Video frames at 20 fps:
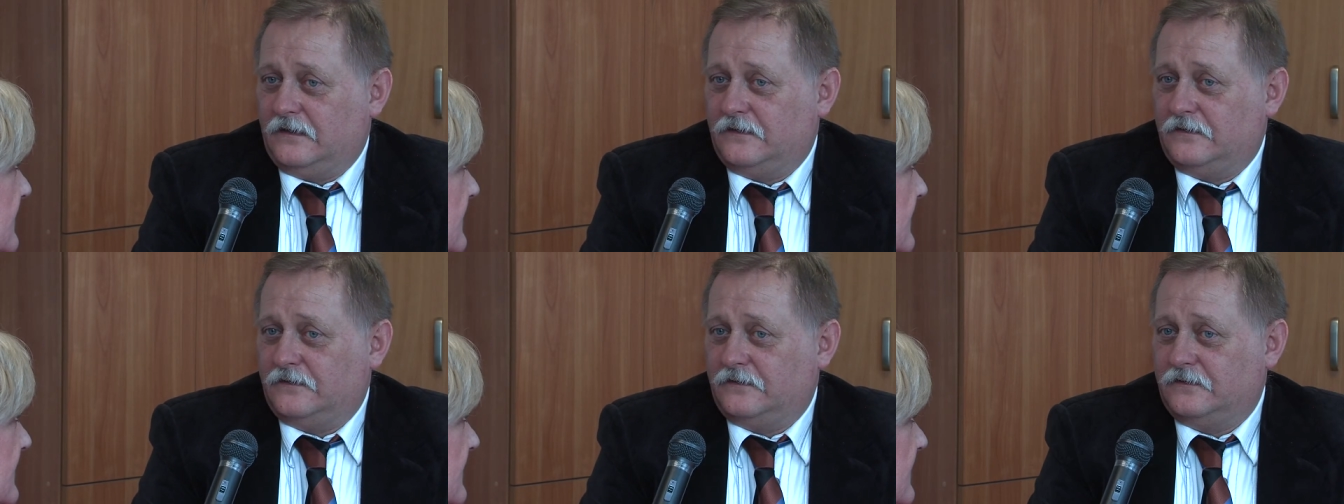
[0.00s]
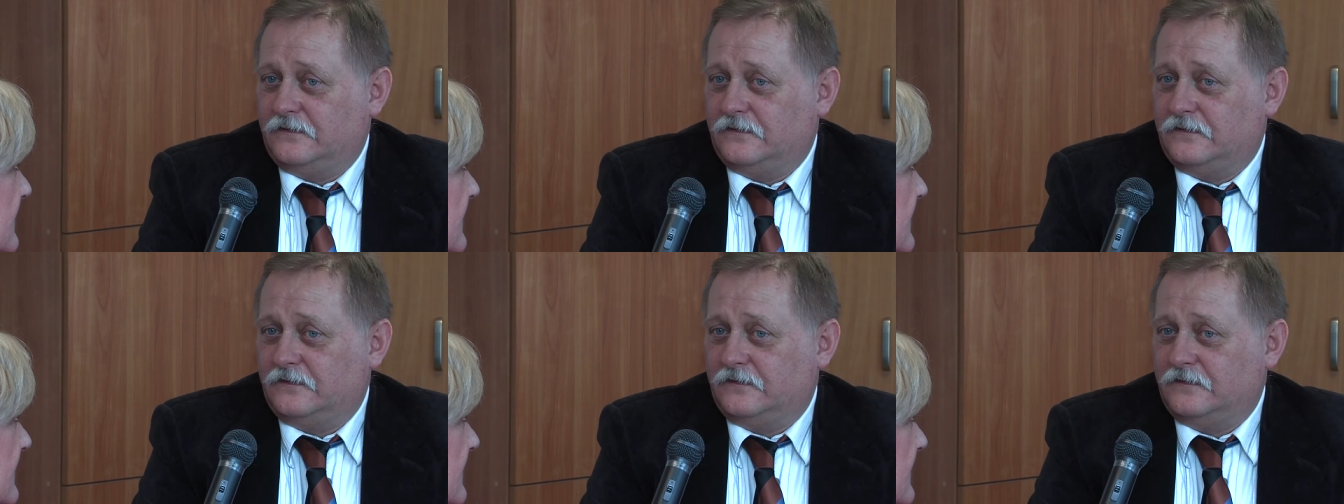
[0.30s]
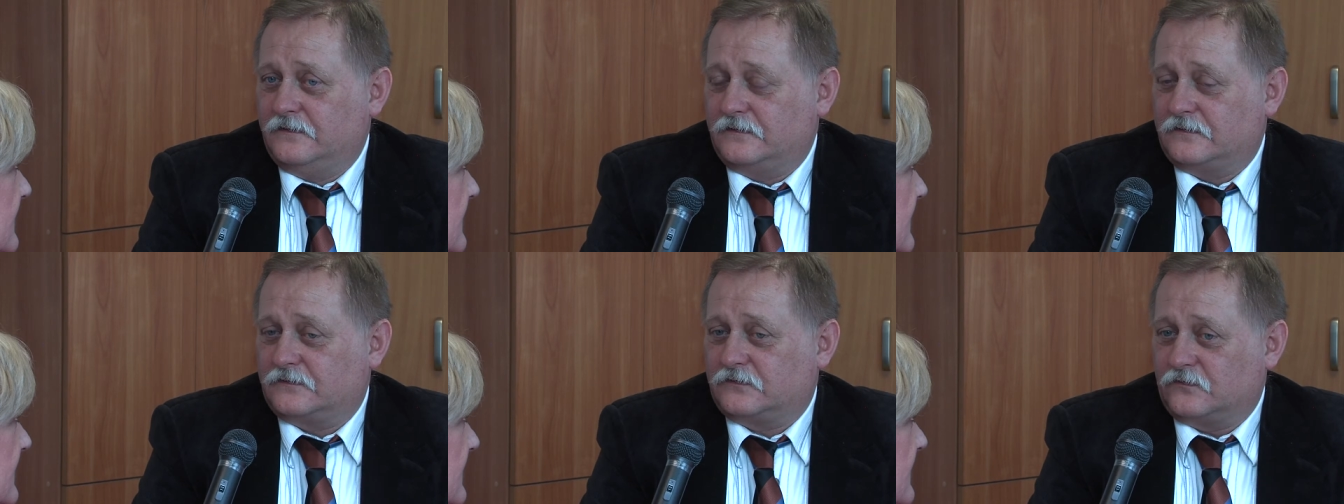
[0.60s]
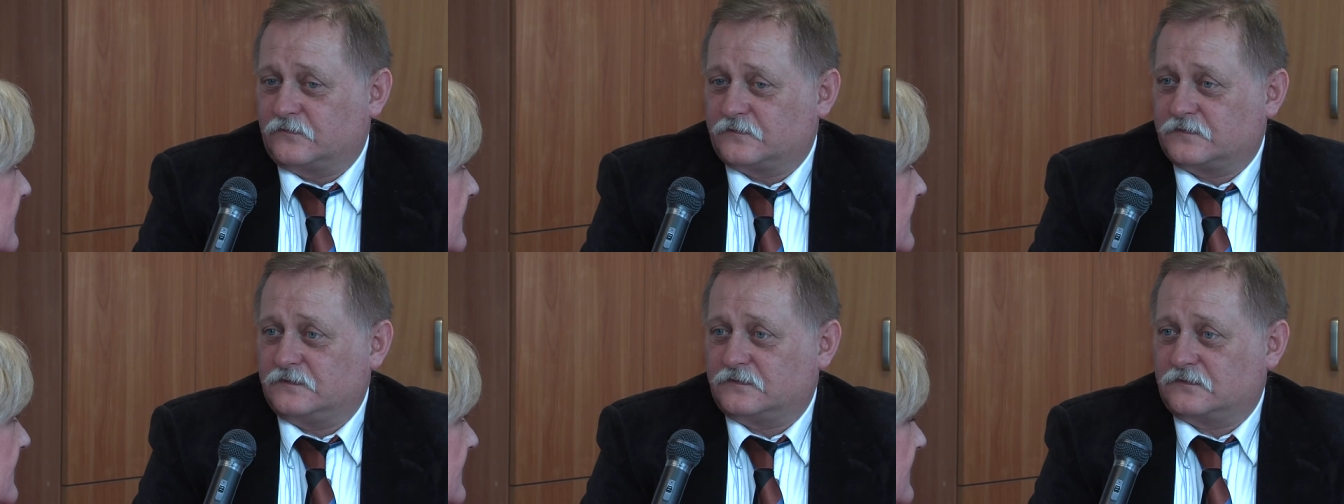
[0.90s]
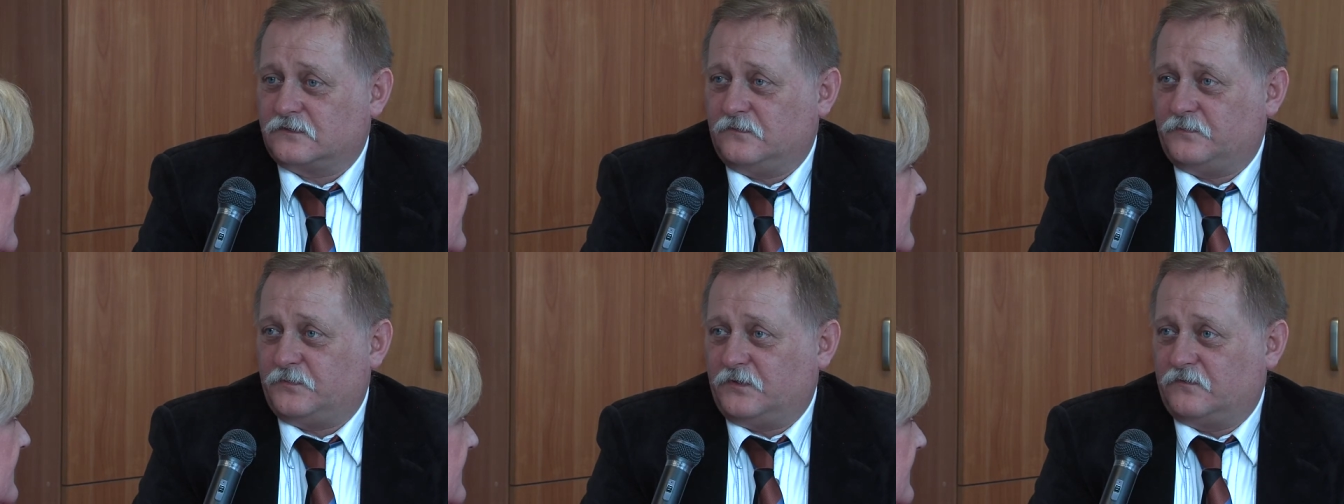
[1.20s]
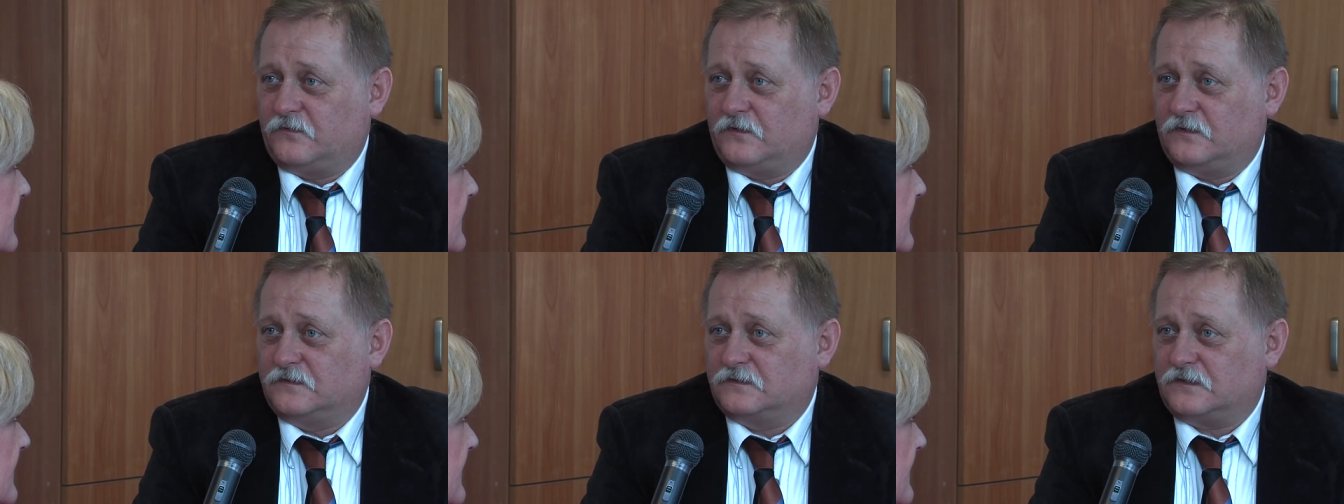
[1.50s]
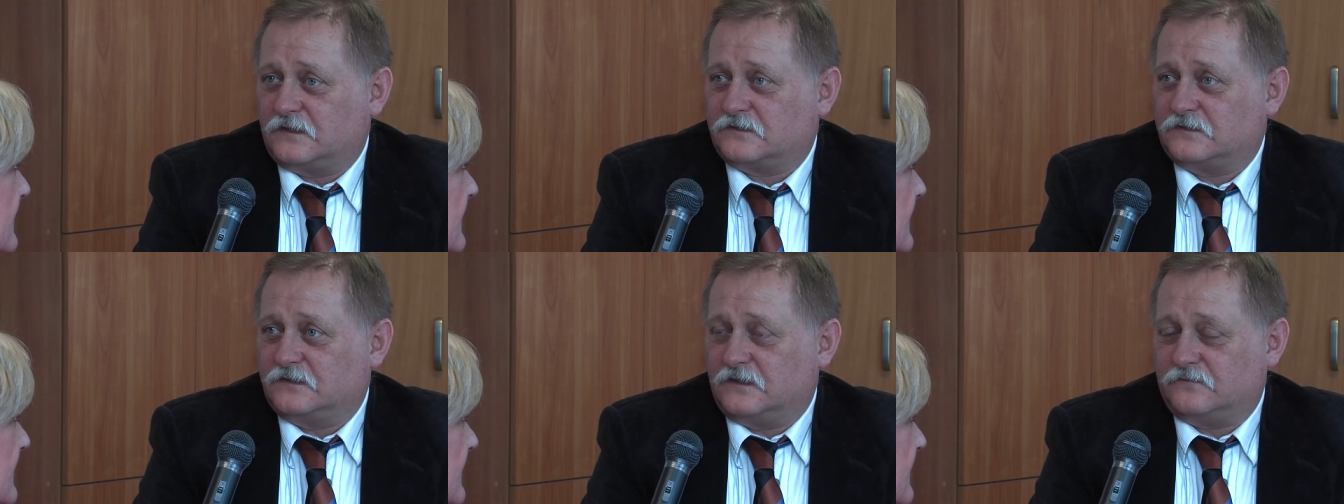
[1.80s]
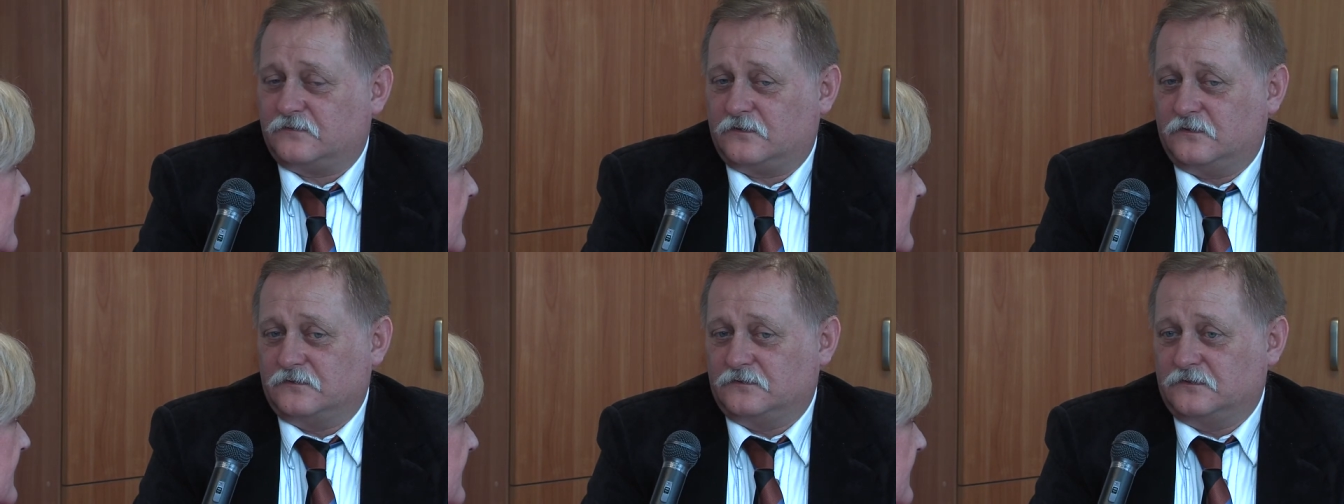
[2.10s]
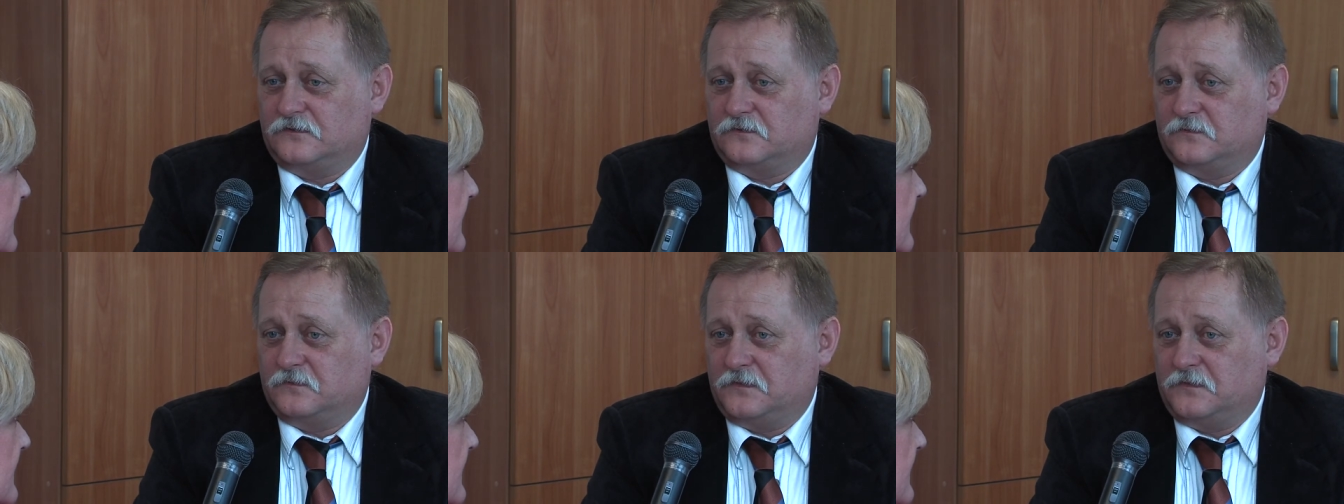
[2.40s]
Yy, to wszystko powoli zaczyna wchodzić.